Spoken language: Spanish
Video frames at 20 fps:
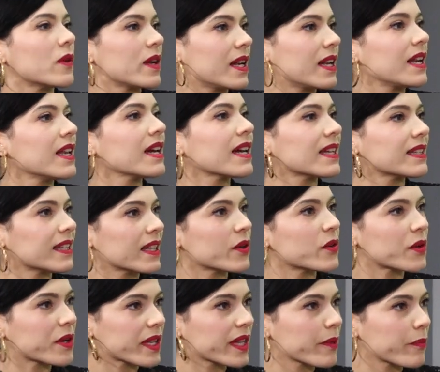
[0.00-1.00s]
¿cuál es la
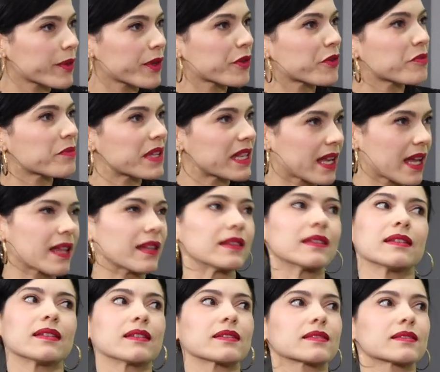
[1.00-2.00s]
categoría
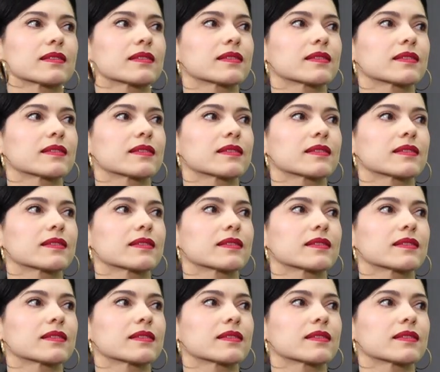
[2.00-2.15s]
predominante?